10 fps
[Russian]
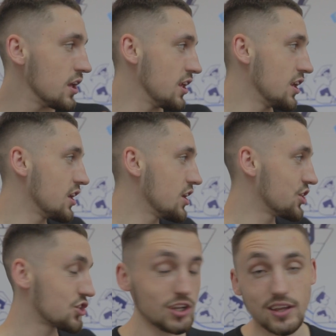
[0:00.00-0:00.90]

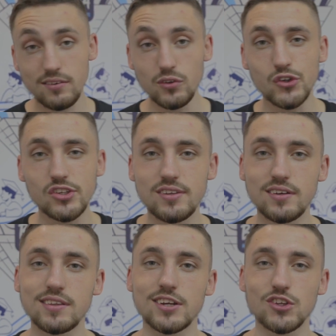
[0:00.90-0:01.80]
И что для этого нужно
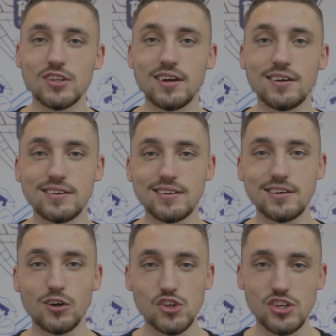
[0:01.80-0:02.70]
сделать? Так что да,
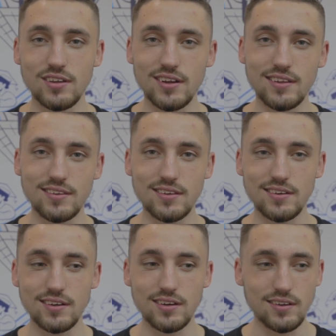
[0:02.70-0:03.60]
э, очень рад
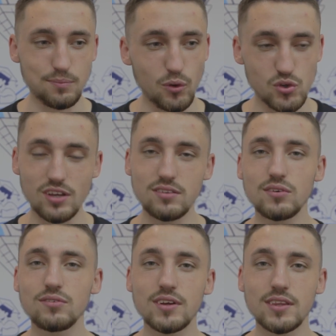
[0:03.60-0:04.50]
э,
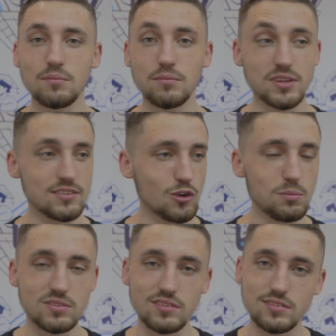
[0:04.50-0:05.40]
поучаствовать в этом,
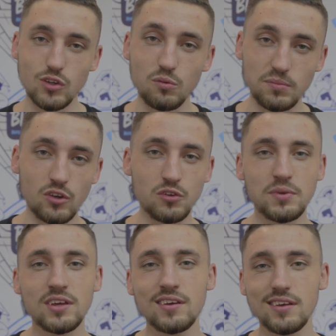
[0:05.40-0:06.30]
познакомиться с новыми
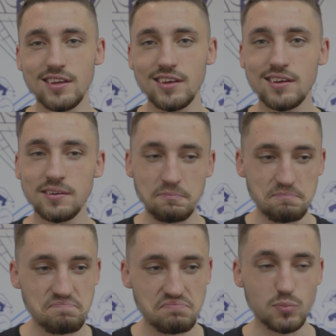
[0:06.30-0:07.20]
людьми и
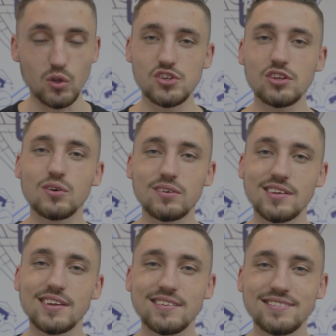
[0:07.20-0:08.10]
получить новые
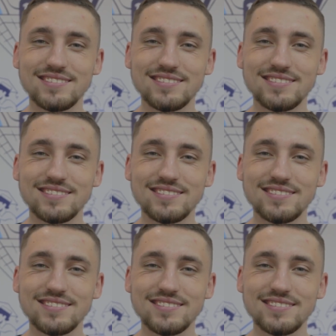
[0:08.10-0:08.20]
знания.